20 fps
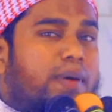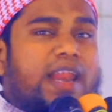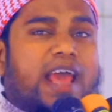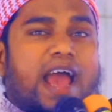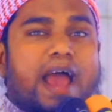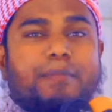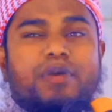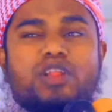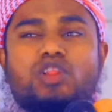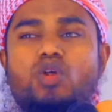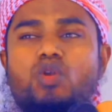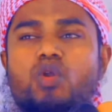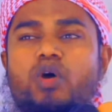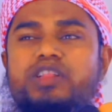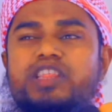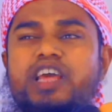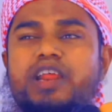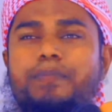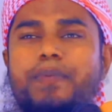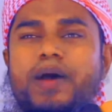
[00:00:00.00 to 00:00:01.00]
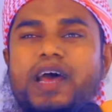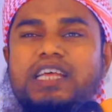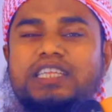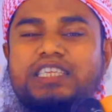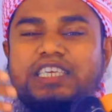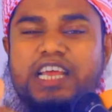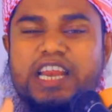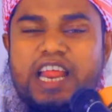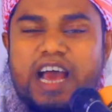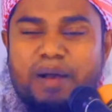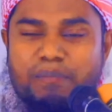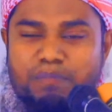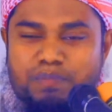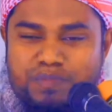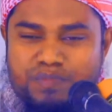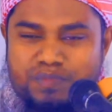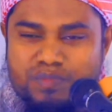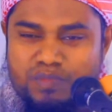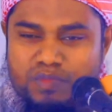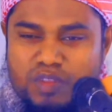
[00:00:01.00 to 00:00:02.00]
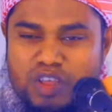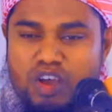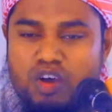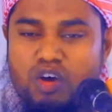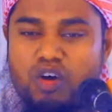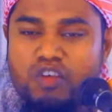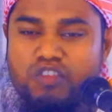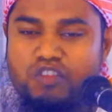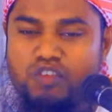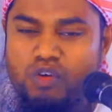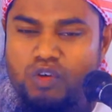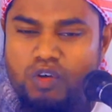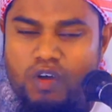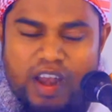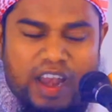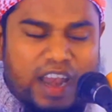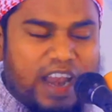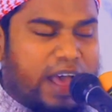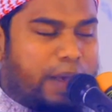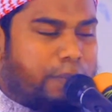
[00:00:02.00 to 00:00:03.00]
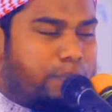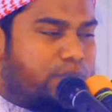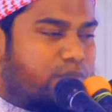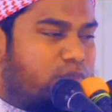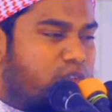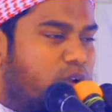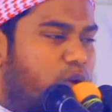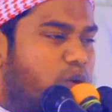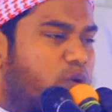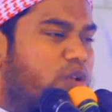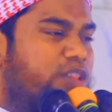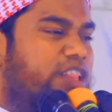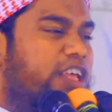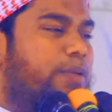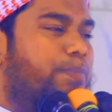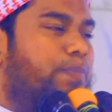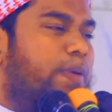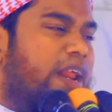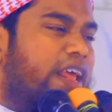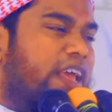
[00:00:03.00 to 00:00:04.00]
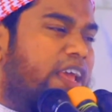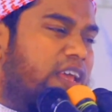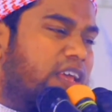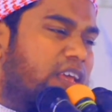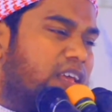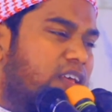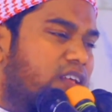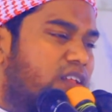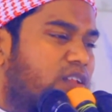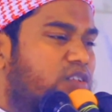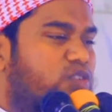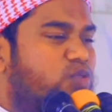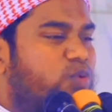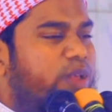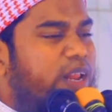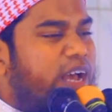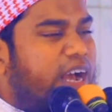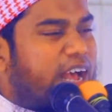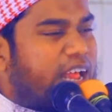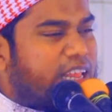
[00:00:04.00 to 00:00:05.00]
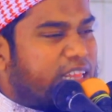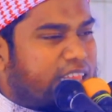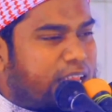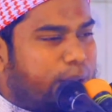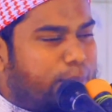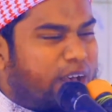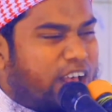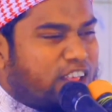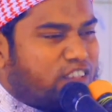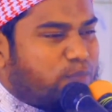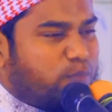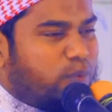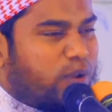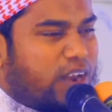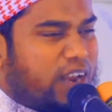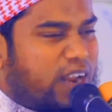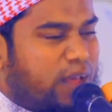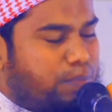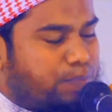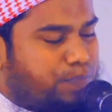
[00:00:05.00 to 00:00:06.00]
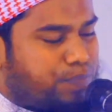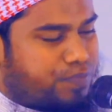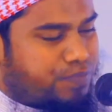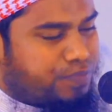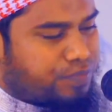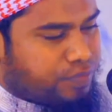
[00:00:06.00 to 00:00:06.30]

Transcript: বলে আমি তো নদীর পারে ছিলাম অজু করলাম নদীর পারে দুই রাকাত নামাজ পড়লাম